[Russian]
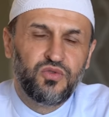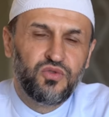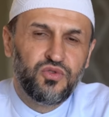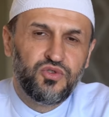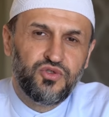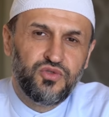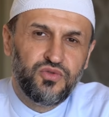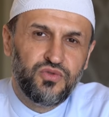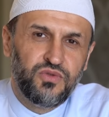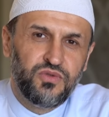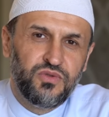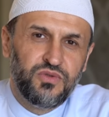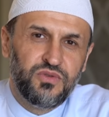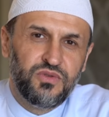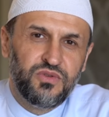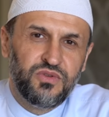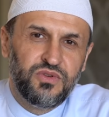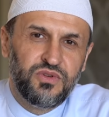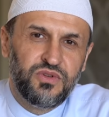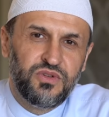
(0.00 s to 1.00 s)
ночью
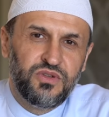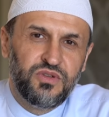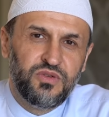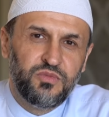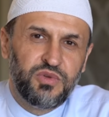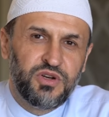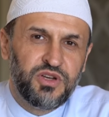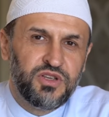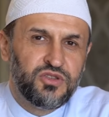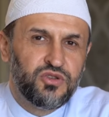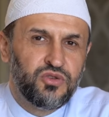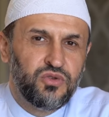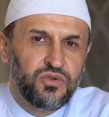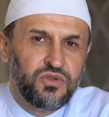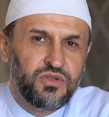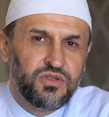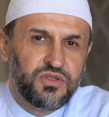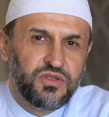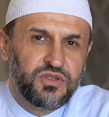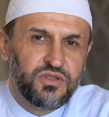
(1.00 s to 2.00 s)

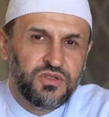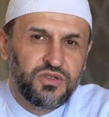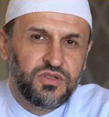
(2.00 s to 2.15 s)
происходит